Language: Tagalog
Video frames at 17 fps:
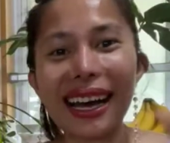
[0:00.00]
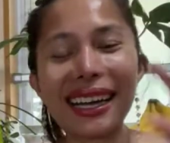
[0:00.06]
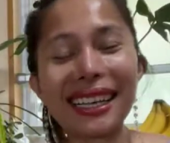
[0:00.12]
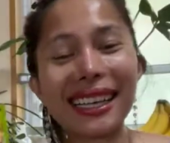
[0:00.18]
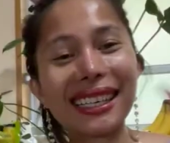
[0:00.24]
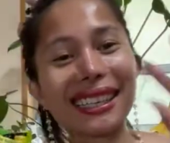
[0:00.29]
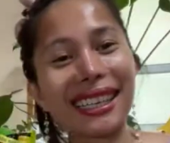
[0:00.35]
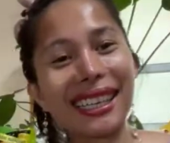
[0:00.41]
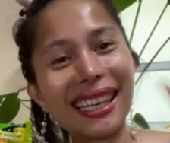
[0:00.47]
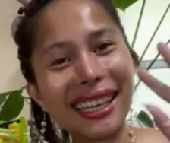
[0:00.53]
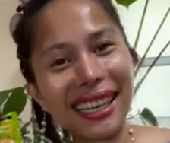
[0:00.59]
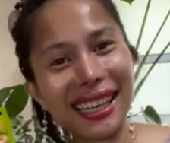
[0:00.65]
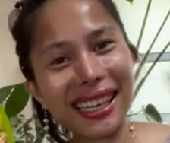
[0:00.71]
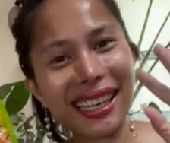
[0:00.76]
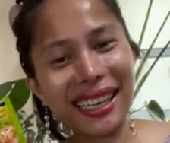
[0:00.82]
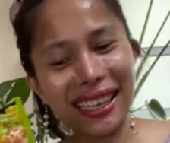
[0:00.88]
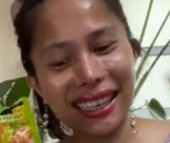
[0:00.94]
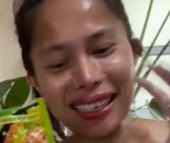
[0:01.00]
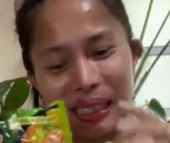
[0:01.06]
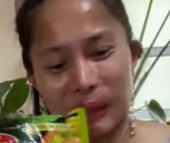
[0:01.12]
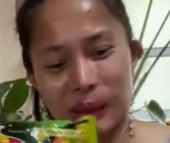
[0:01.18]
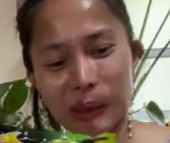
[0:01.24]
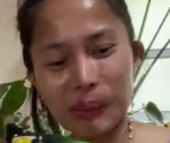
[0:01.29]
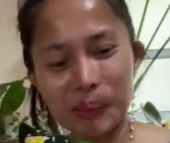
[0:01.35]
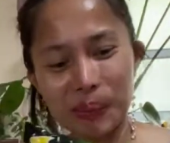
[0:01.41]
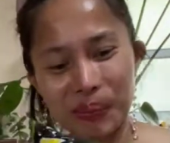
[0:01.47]
Hi, Atela.
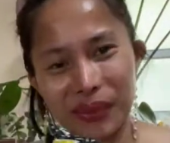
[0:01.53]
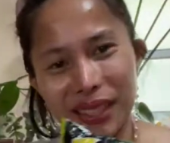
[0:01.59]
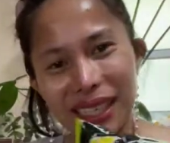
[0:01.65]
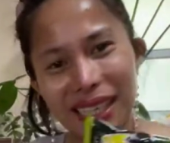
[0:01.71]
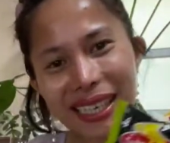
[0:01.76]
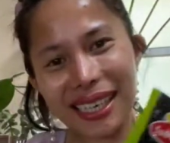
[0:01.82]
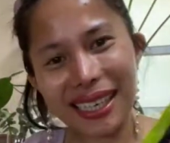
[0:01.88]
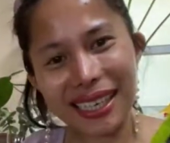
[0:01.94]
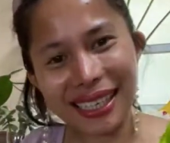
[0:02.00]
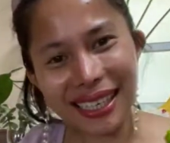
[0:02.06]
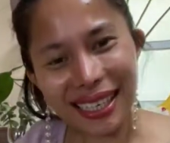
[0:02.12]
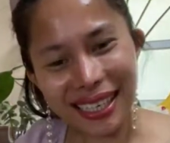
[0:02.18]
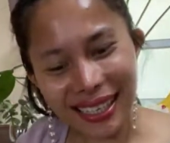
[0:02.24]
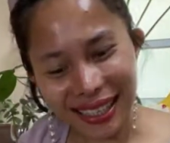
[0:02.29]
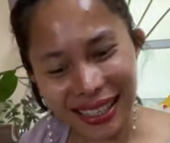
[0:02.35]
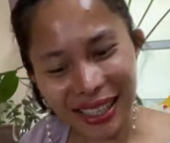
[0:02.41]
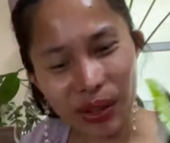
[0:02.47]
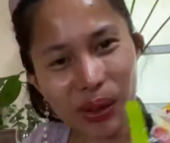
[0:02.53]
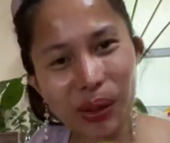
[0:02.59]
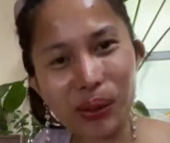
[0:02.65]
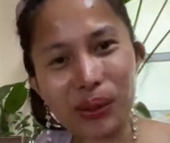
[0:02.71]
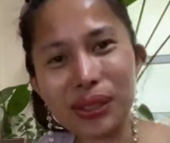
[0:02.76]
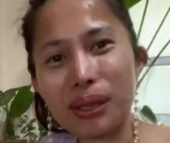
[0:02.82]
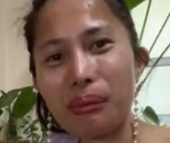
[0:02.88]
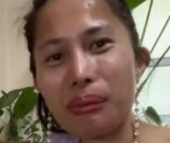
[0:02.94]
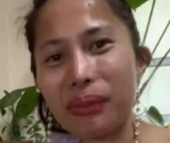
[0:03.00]
Ayan, andito ako
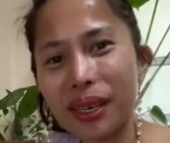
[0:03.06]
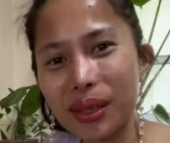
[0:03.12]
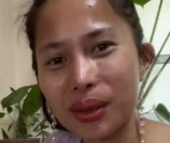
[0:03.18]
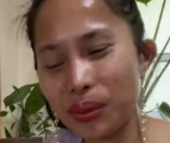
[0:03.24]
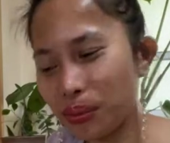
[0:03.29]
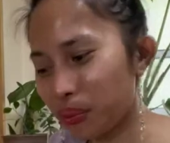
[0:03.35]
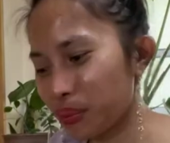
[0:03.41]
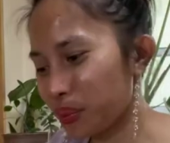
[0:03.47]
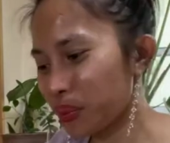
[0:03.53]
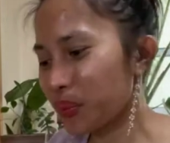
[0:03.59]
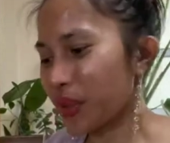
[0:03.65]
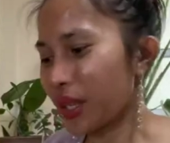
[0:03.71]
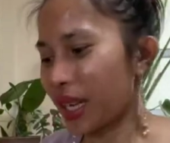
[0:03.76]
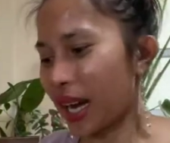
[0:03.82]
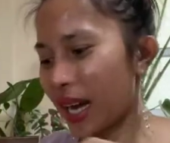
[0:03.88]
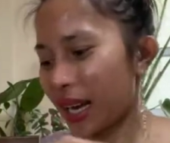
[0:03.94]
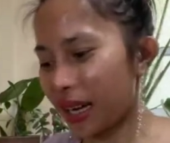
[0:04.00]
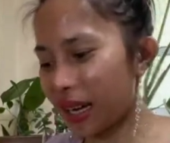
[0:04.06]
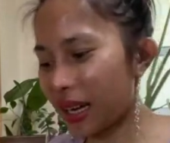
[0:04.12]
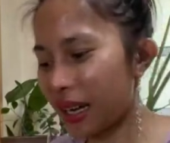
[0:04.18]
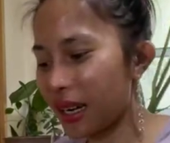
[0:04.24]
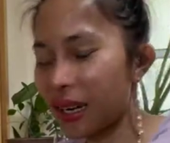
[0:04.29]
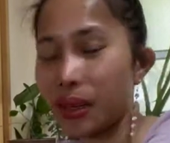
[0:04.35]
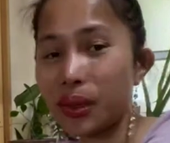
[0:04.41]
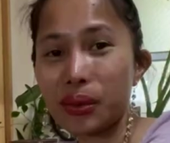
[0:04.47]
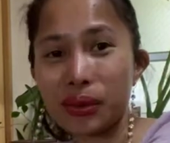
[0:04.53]
sa bagong
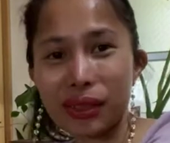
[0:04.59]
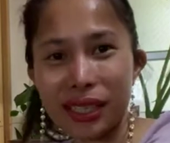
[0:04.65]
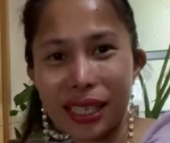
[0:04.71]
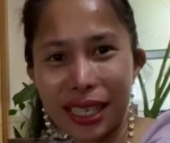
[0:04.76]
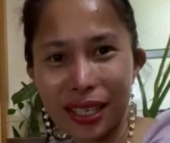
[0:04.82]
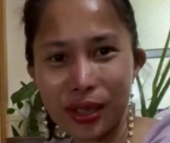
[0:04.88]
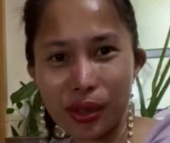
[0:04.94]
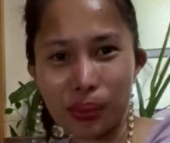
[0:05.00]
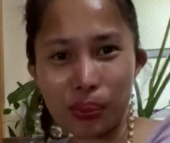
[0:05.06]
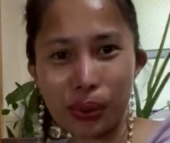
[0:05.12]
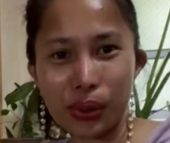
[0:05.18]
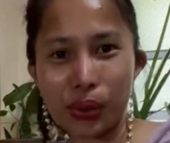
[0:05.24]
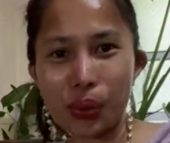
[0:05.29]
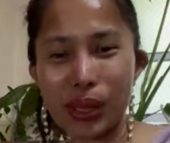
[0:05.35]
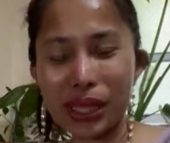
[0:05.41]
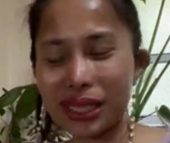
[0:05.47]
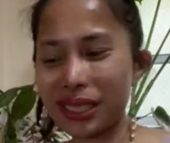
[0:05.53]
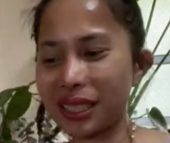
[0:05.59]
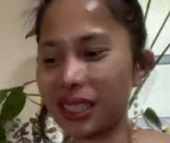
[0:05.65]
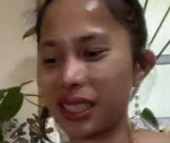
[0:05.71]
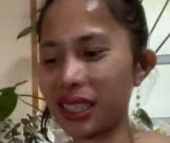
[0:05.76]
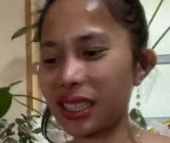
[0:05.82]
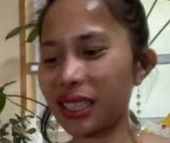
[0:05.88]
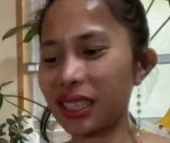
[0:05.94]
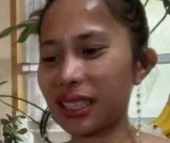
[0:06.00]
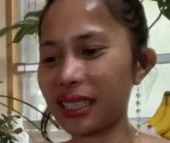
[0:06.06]
account. Thank you for
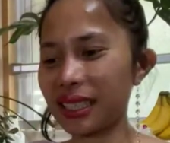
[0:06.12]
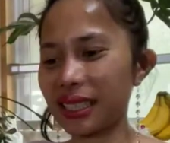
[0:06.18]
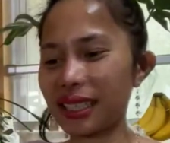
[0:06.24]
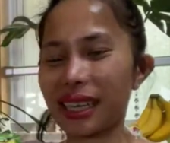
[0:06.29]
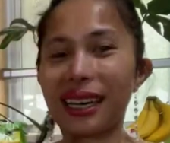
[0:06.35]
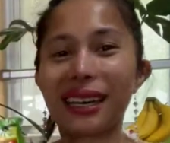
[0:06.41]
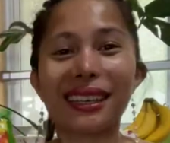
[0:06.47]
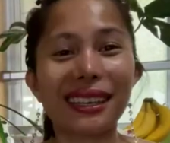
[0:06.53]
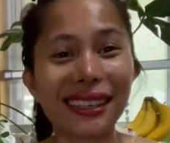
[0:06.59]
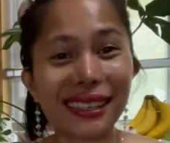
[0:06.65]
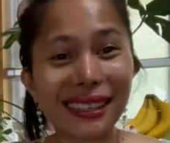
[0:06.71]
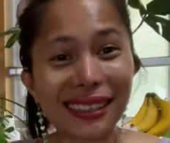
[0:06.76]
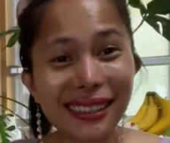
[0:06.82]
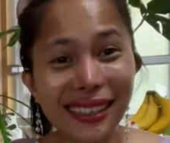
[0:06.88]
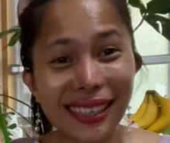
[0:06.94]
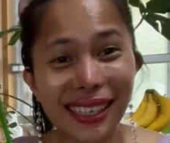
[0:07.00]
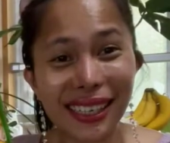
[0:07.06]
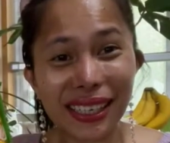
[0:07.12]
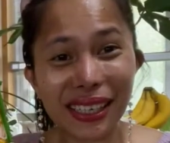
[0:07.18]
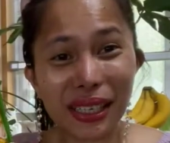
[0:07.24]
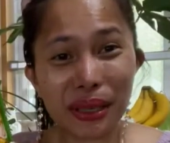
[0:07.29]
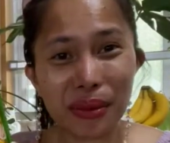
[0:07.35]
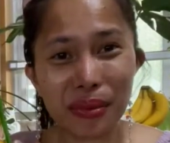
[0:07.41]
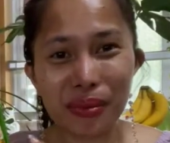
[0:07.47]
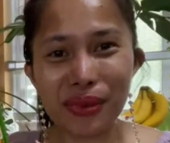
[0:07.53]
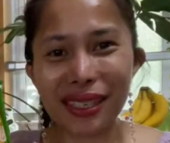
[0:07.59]
watching. Another lucky
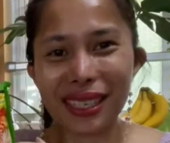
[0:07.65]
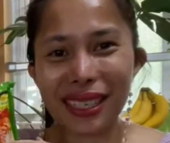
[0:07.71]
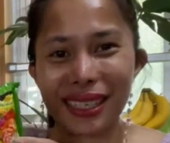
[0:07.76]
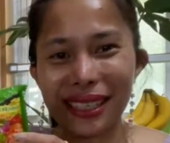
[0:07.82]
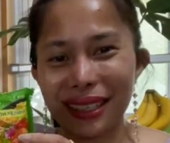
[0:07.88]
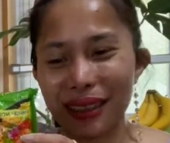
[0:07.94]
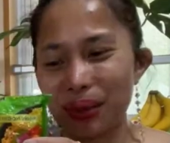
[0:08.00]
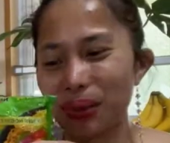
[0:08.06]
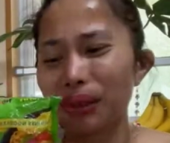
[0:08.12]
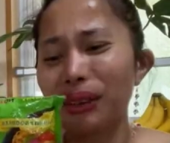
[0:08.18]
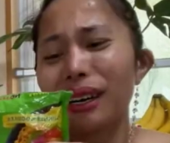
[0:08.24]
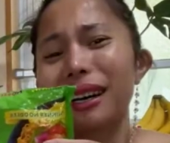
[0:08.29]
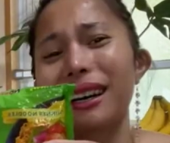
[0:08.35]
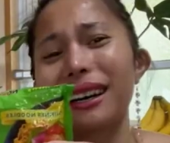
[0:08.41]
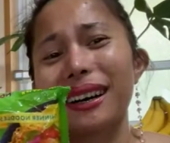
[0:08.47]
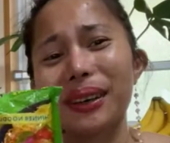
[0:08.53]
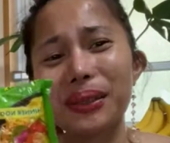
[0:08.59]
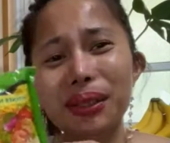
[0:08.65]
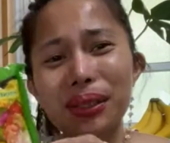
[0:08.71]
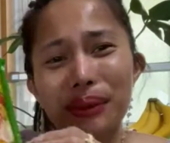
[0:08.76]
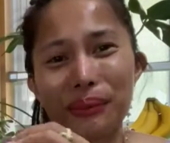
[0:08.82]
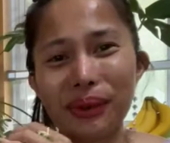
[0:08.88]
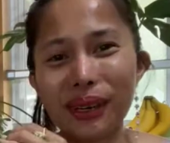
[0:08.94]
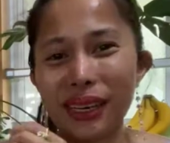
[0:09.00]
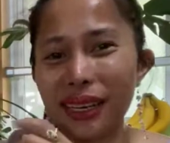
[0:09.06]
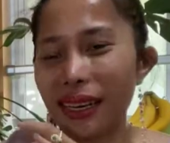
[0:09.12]
me. Wow, ba
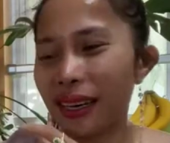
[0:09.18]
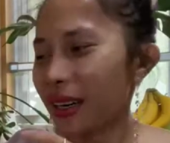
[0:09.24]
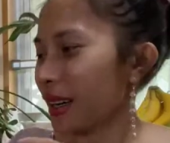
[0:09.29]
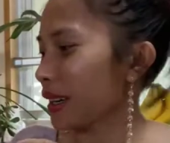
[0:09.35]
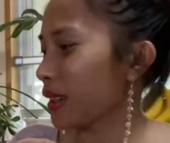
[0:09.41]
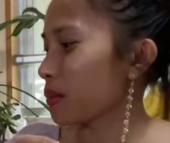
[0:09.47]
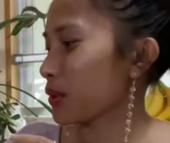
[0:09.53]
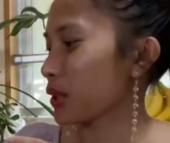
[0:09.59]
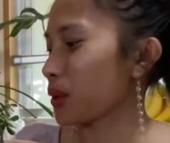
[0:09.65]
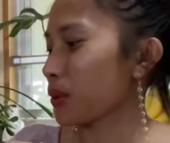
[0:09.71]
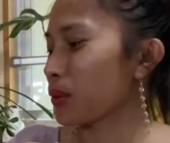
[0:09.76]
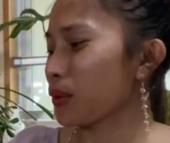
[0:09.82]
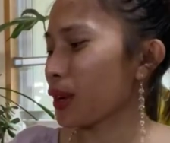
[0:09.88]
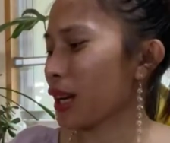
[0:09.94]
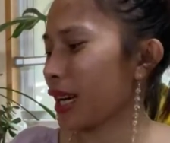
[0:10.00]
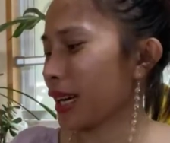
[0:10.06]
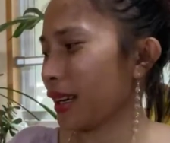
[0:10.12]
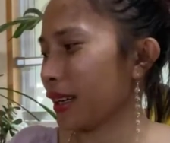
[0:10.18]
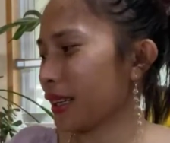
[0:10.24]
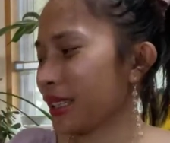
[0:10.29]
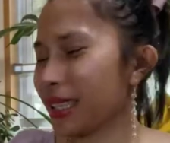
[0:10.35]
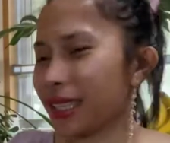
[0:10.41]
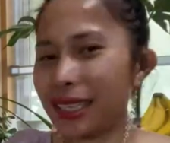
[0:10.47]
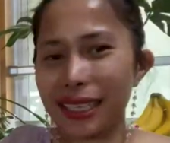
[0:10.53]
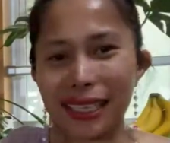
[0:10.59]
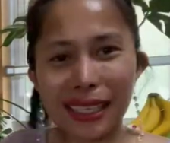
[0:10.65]
diba? I'm so
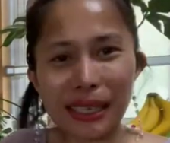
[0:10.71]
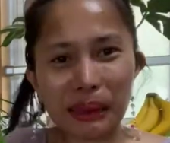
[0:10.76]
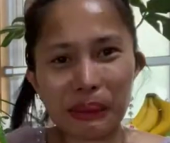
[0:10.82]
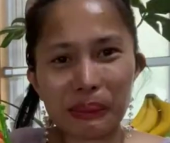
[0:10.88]
lucky.